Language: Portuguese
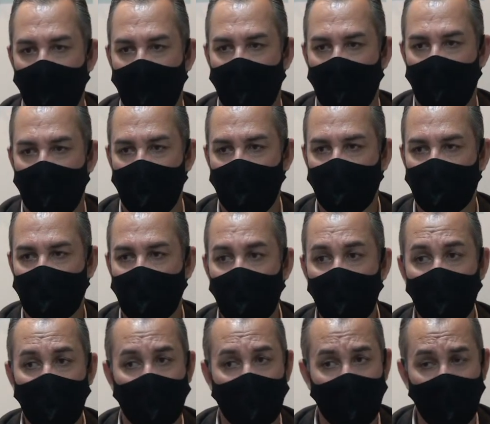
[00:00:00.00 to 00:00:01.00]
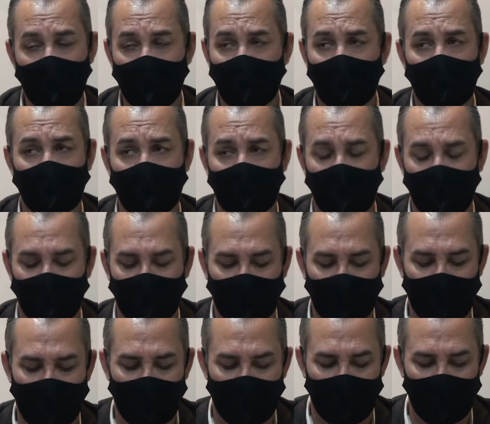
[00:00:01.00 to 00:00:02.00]
eles são riscos que
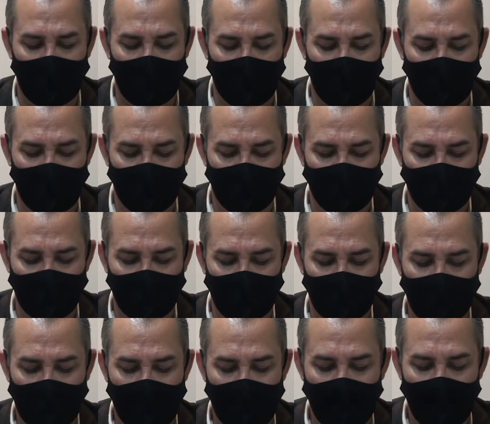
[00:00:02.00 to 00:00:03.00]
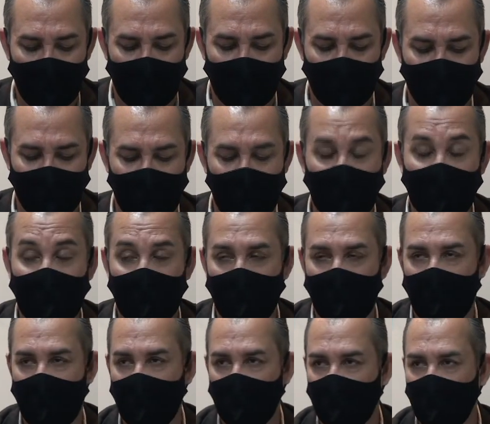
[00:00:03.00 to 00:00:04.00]
são
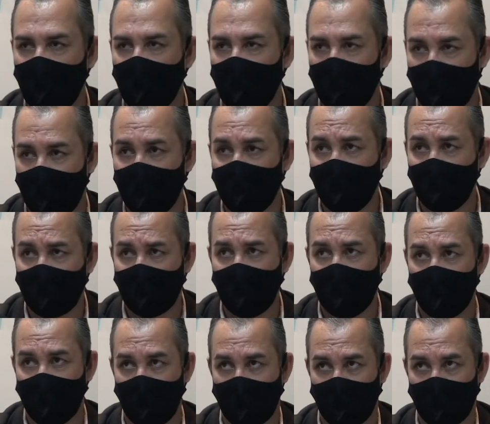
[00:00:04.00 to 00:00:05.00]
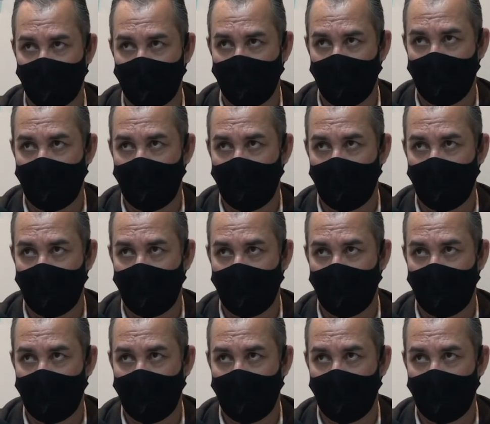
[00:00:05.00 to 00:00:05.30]
perfeitamente previsíveis.